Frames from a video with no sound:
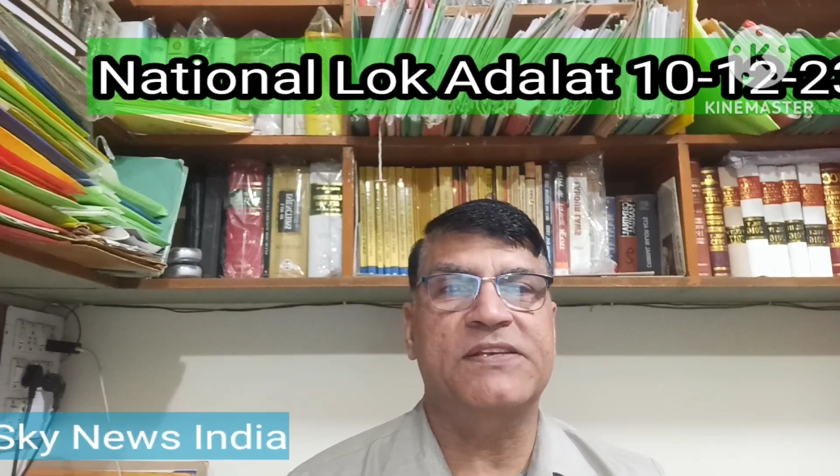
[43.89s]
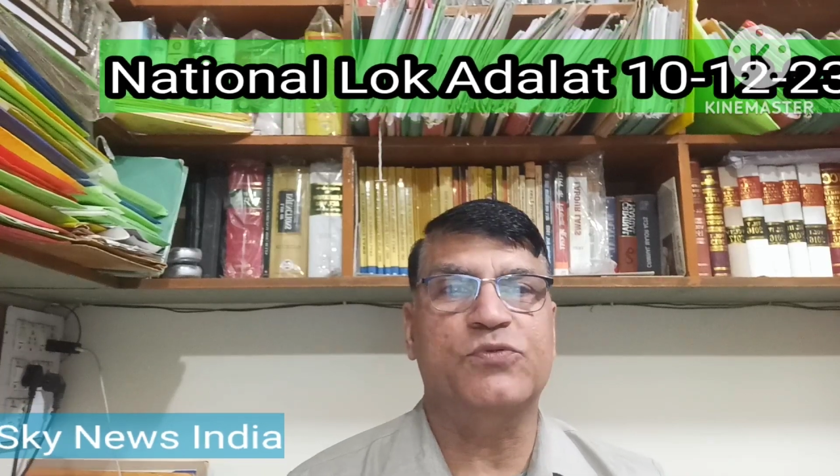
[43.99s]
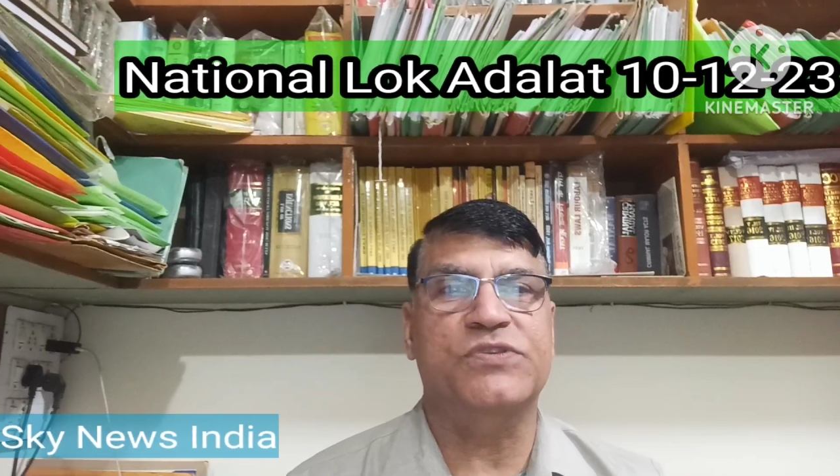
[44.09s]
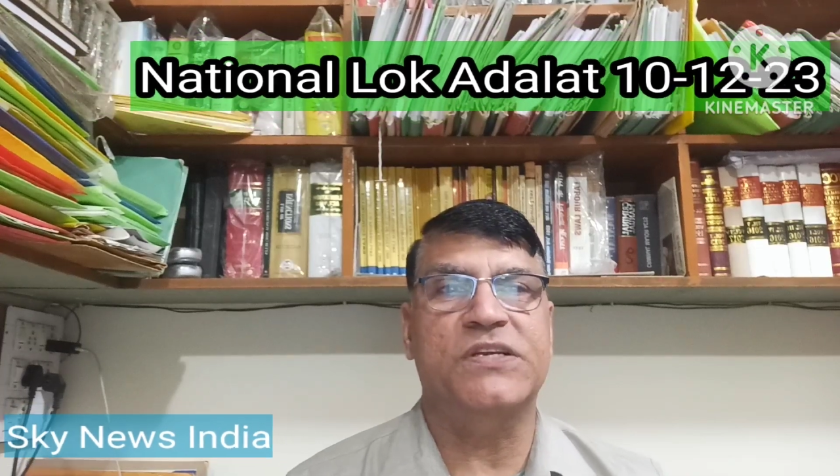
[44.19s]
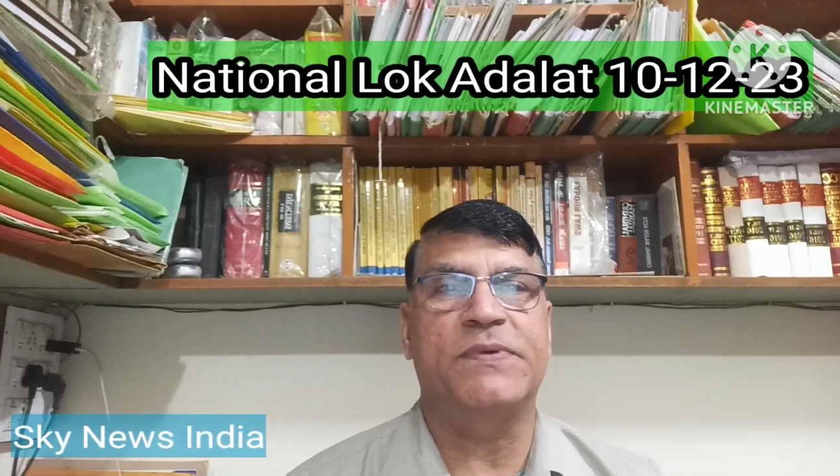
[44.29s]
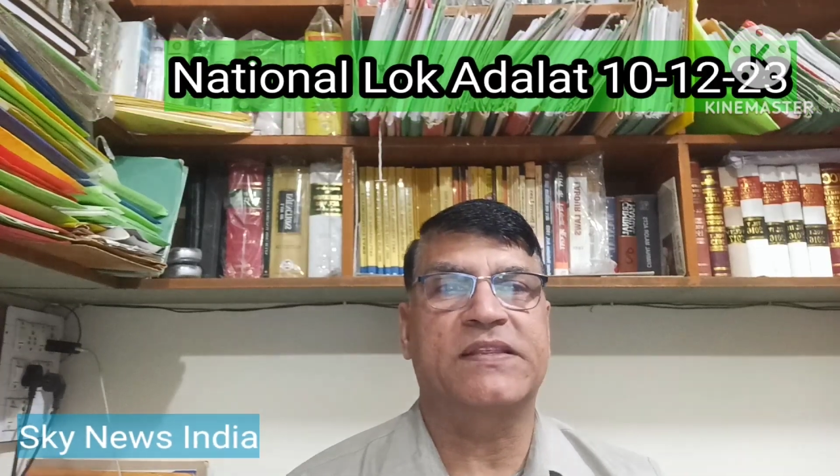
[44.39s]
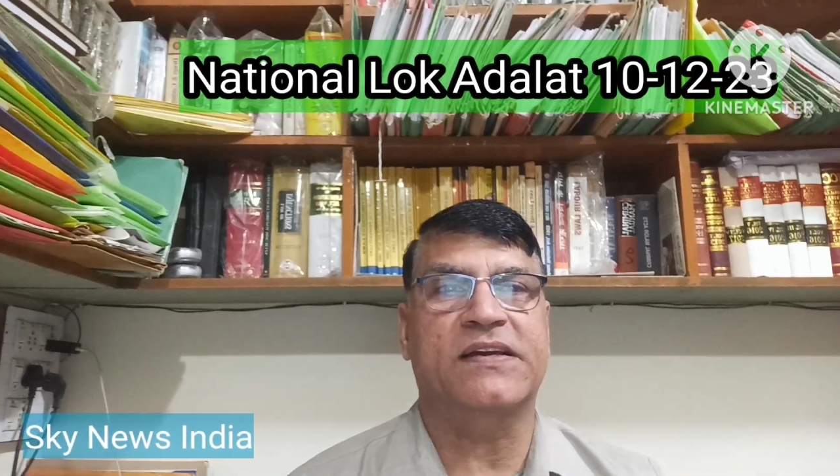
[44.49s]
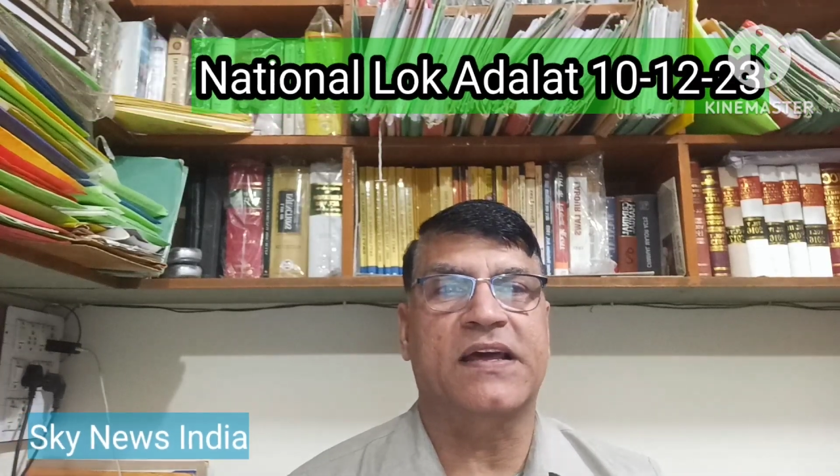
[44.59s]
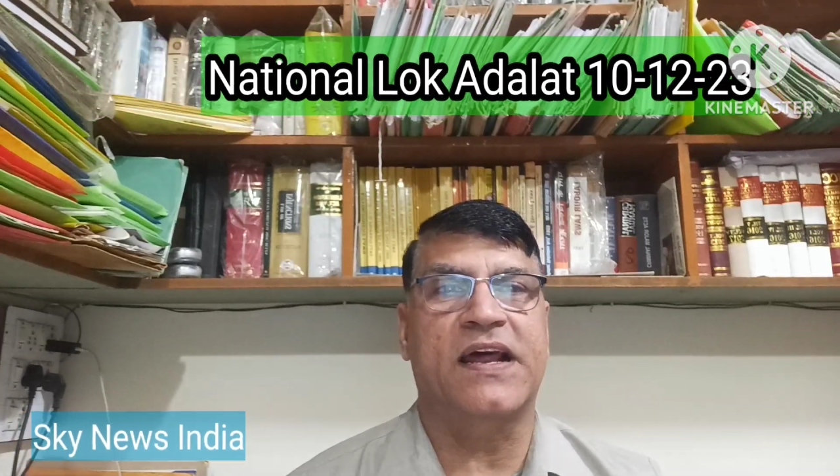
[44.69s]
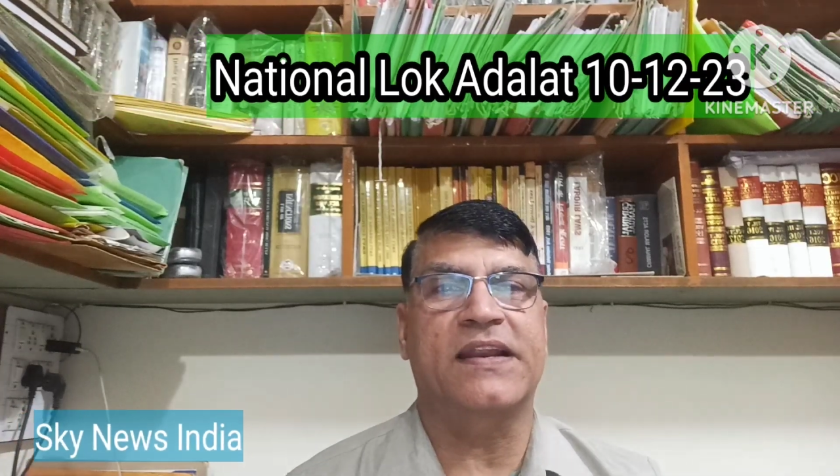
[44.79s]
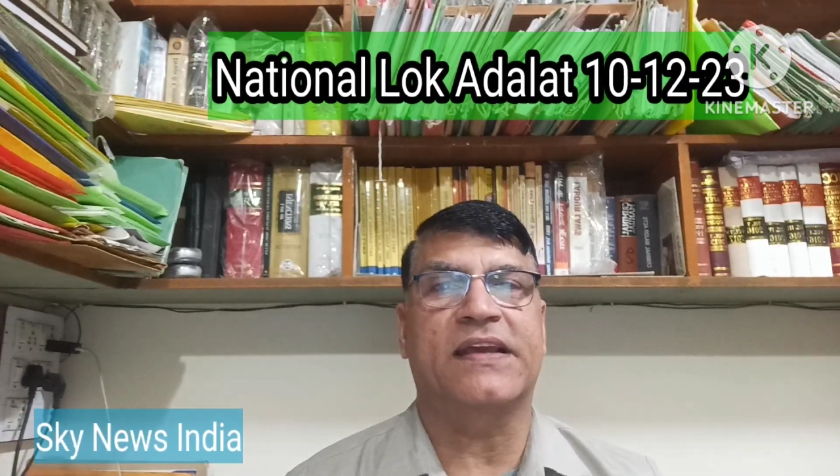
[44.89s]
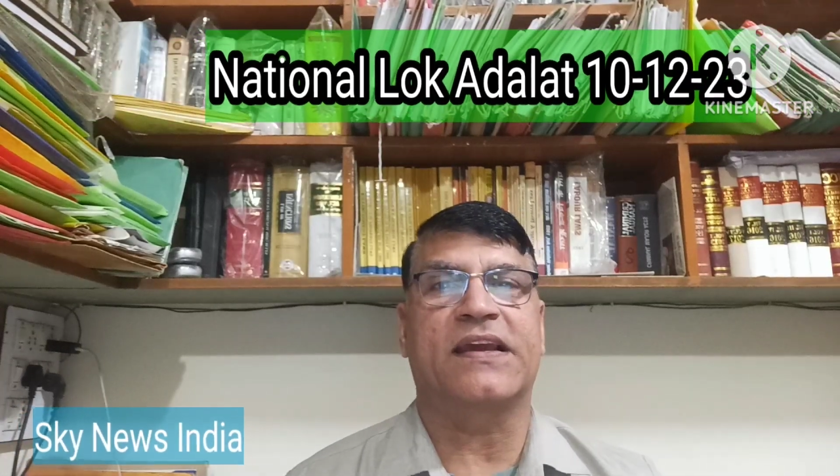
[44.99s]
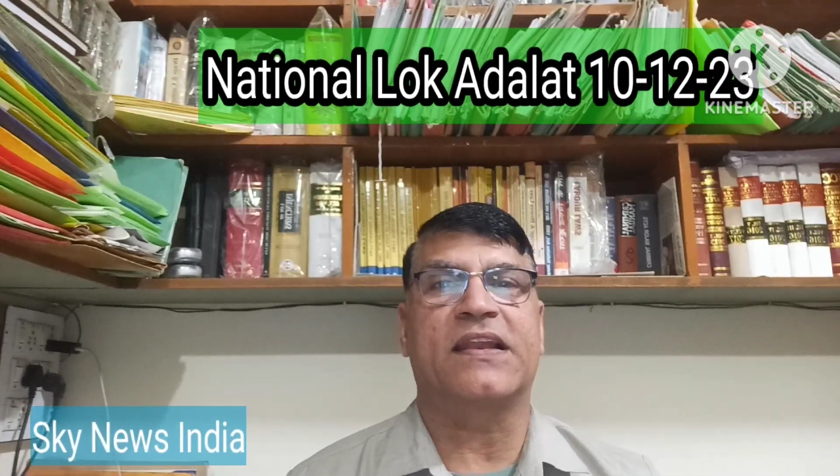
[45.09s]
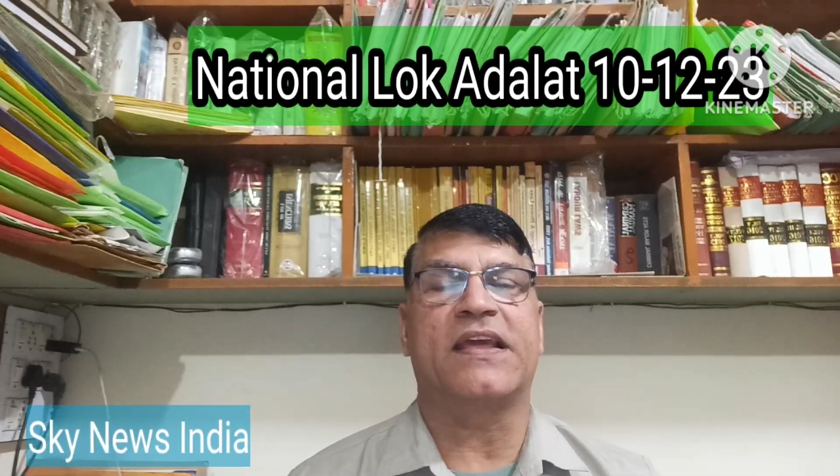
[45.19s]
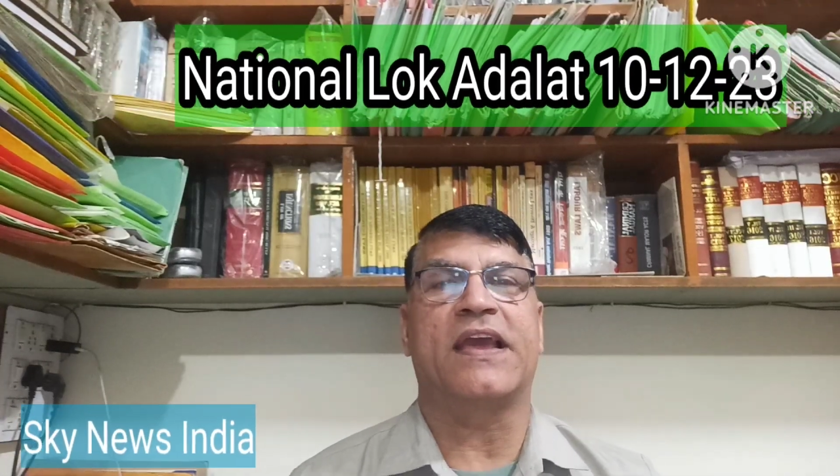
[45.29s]
सूचीबद्ध कराने
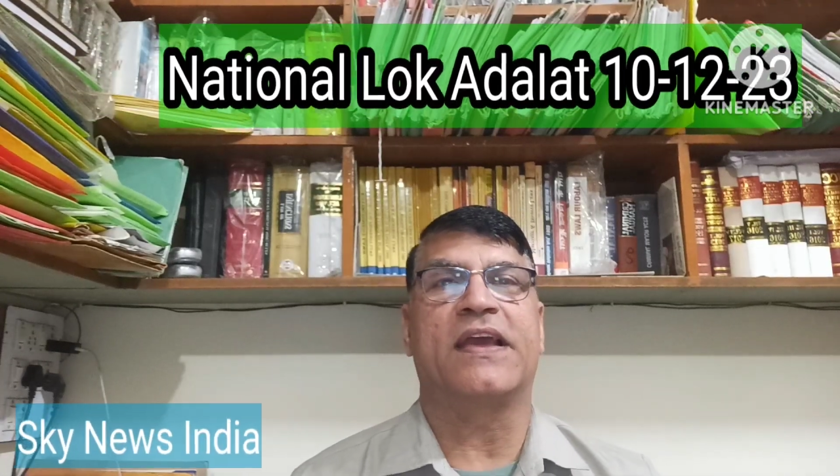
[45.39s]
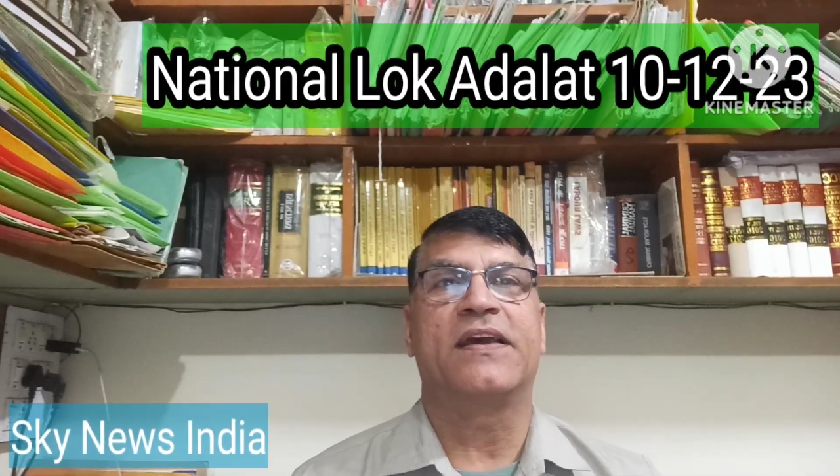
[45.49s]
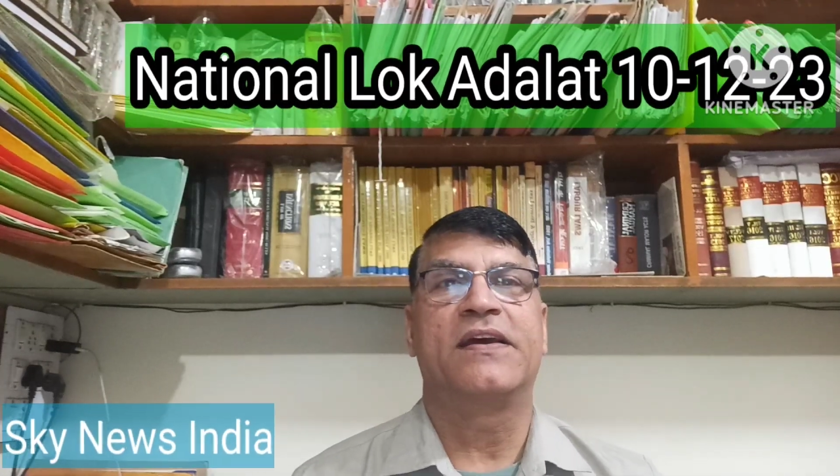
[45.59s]
के लिए